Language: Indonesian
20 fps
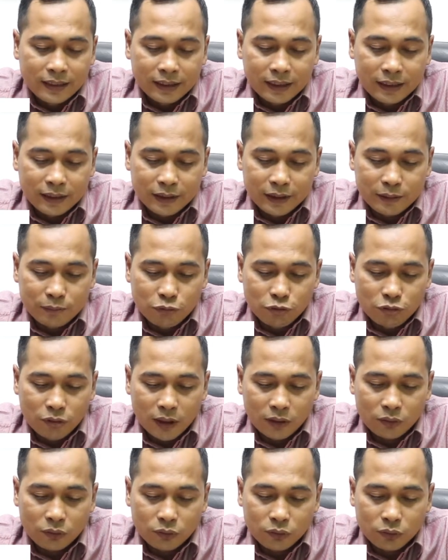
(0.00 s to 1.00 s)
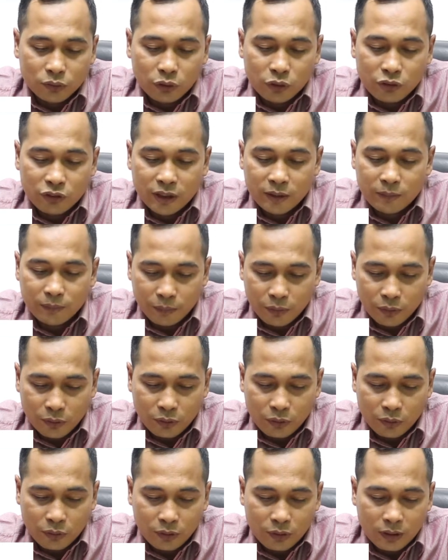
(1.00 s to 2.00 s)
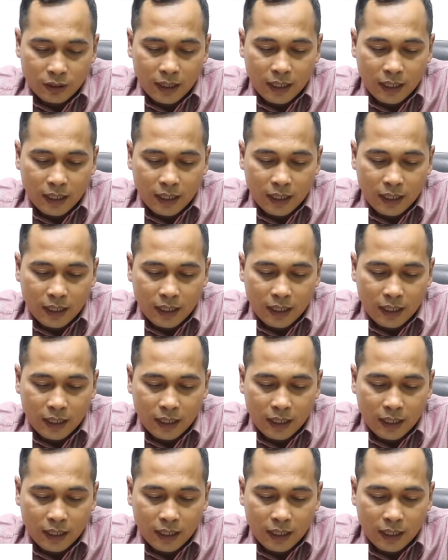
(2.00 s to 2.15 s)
yang dibuat untuk sempro.